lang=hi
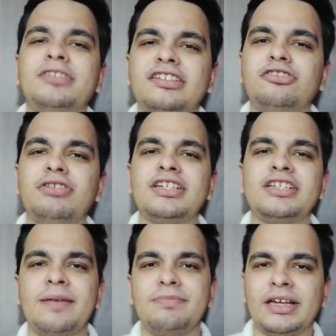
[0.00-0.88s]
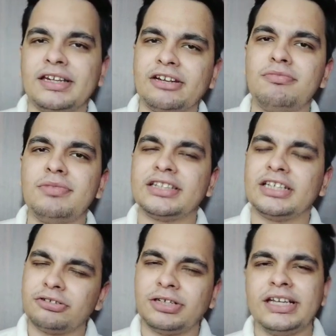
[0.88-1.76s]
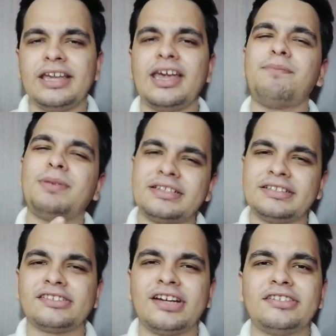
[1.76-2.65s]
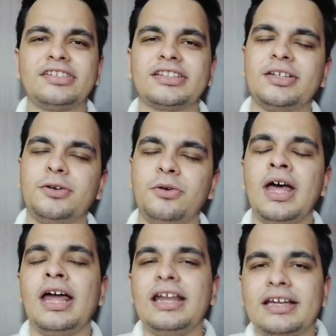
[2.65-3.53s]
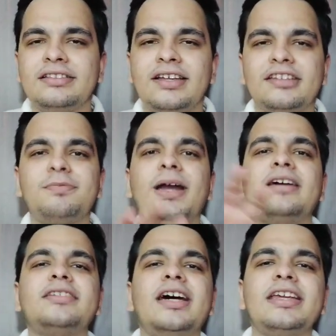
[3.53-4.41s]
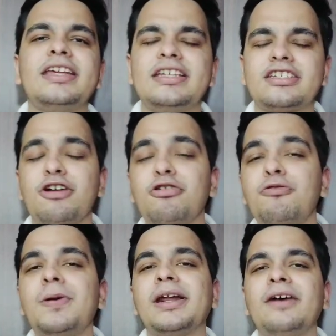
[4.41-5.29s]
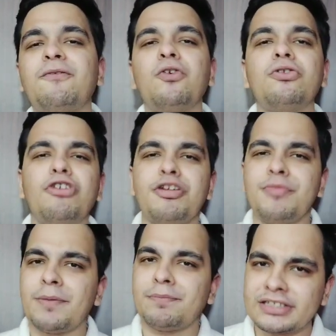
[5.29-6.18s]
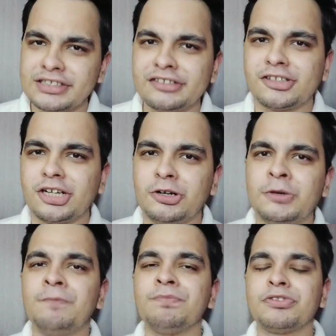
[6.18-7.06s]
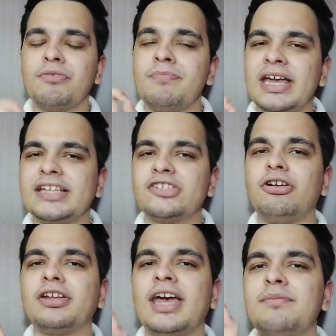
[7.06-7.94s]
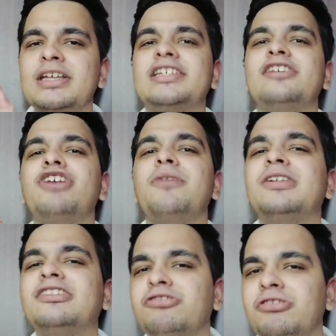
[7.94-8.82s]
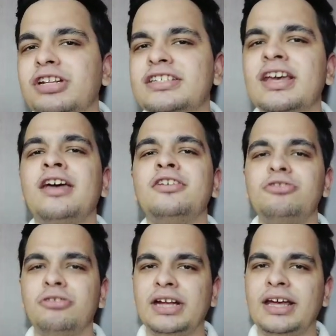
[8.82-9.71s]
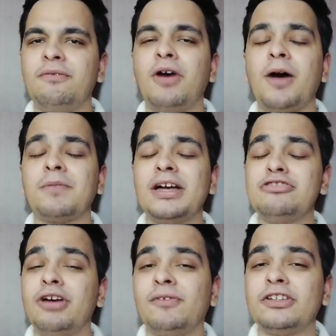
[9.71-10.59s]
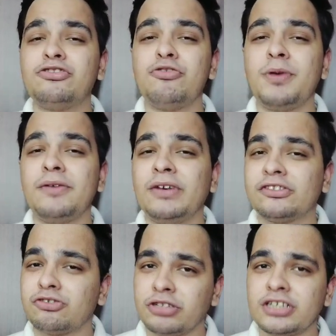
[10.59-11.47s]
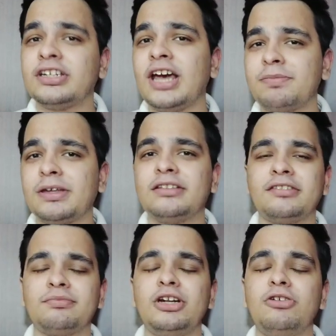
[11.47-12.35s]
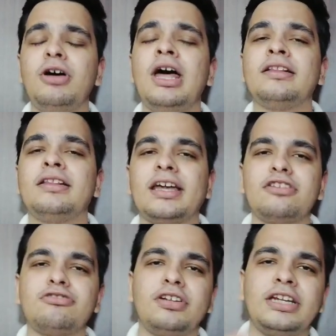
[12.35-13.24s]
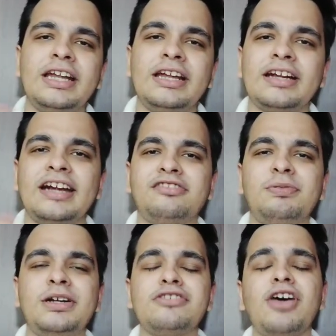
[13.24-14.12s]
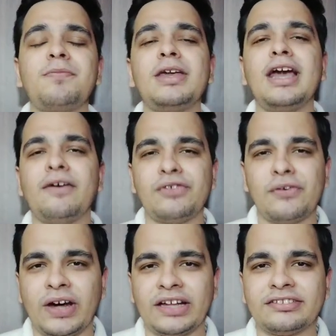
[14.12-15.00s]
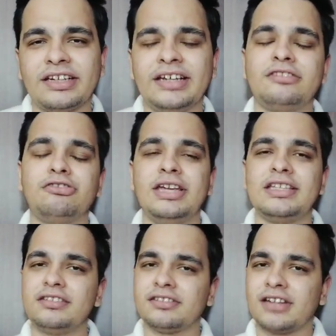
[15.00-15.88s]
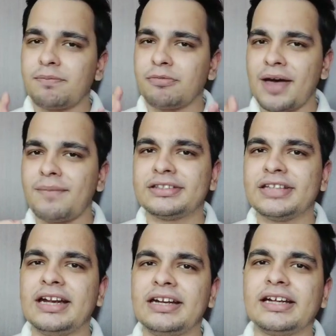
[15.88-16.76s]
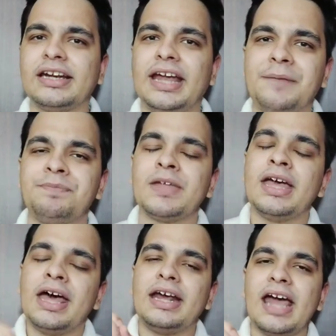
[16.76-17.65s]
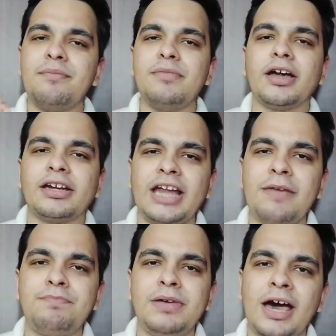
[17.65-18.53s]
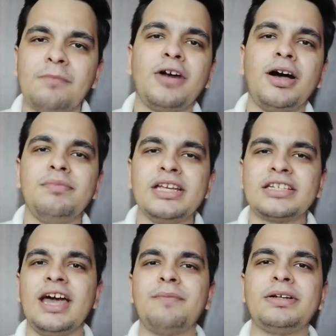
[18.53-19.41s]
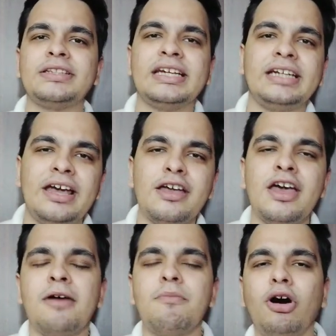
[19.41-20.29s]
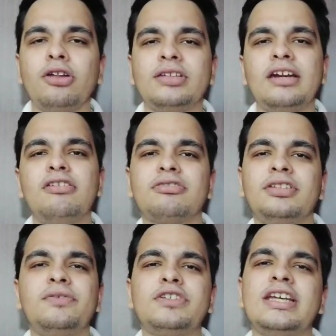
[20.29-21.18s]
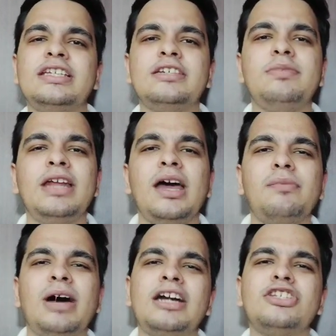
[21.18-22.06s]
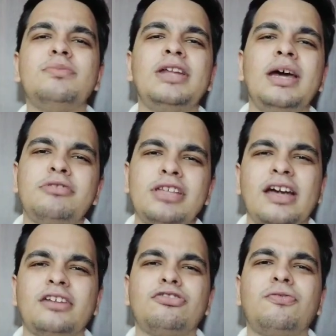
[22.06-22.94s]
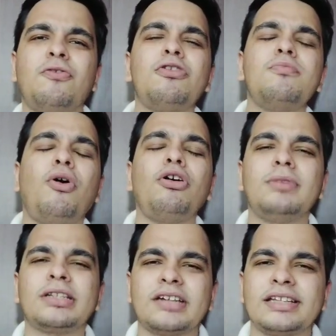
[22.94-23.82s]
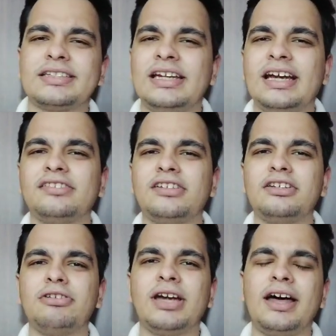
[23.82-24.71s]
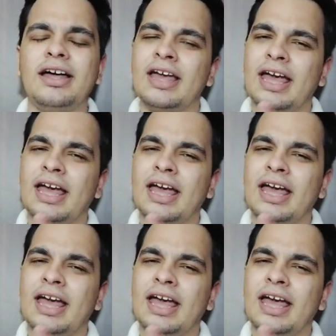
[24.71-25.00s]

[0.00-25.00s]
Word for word: ई स्टोरेज टाइप देखने को मिलता है तो ठीक है आप परचेस कर सकते हो लेकिन दस बारह हज़ार की रेंज के ऊपर का फ़ोन कोई भी आप परचेस कर रहे हो तो मेक श्योर sure कि हमेशा जो आपकी स्टोरेज जो रहे वो आपका यू एफ स्टोरेज टाइप के साथ में लो ताकि जो रीड एंड राइट स्पीड जो आपकी काफ़ी फास्ट रहे तो ये चीज़ का आपको यहाँ पर ध्यान रखना है रैम टाइप भी आपको हमेशा यहाँ पर देखना है बहुत सारे लोग सिर्फ छः जी बी रैम आठ जी बी रैम हो जाएगा तो फ़ोन बहुत मस्का चलेगा ऐसा होएगा